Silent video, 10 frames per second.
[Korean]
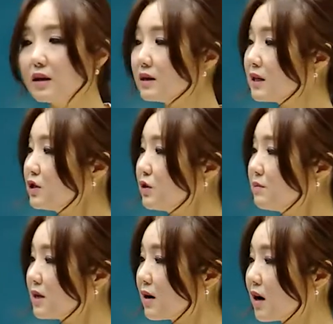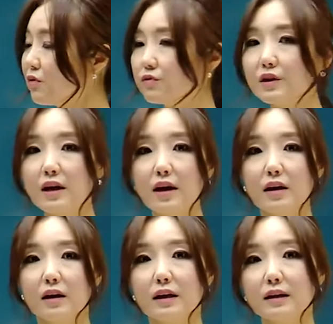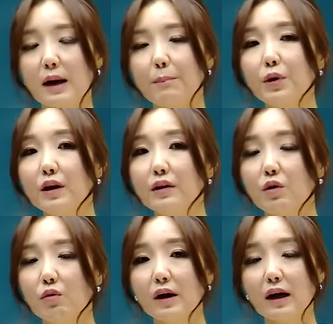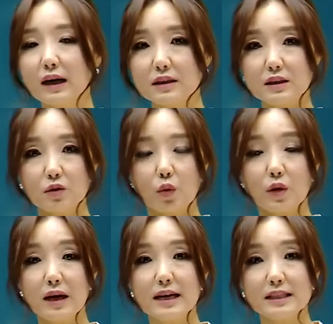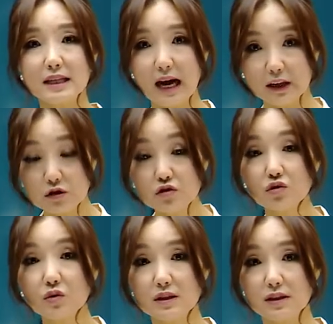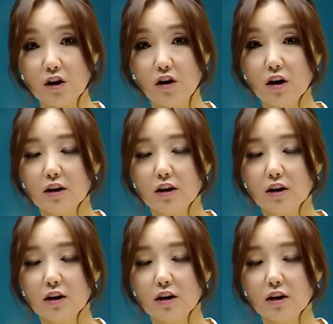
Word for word: 채점자가 우리의 이 답변의 내용과 같이 동의하진 않을 수도 있어요.